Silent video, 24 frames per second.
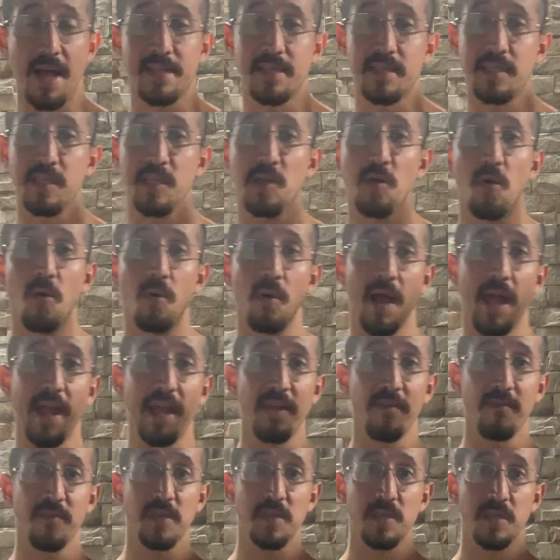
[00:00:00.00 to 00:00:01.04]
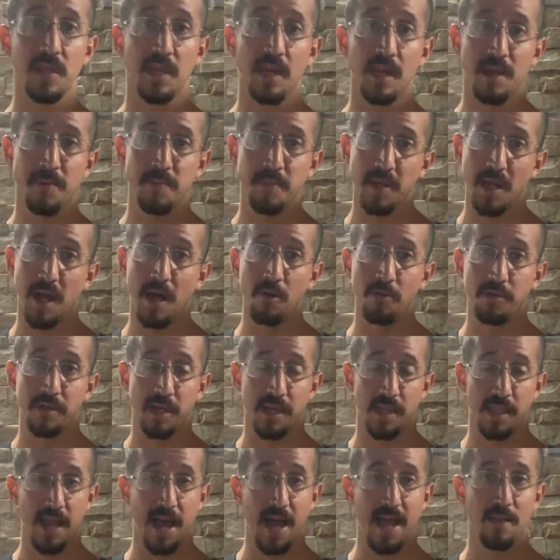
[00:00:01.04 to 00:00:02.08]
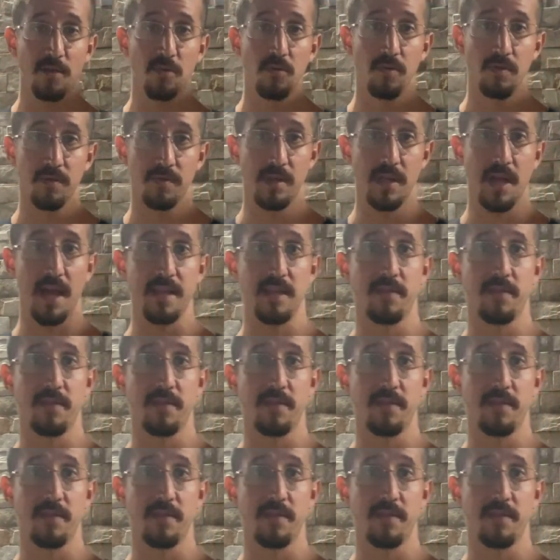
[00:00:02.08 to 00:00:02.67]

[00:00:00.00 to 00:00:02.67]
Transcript: Single leg V-sit-up alternado, tá?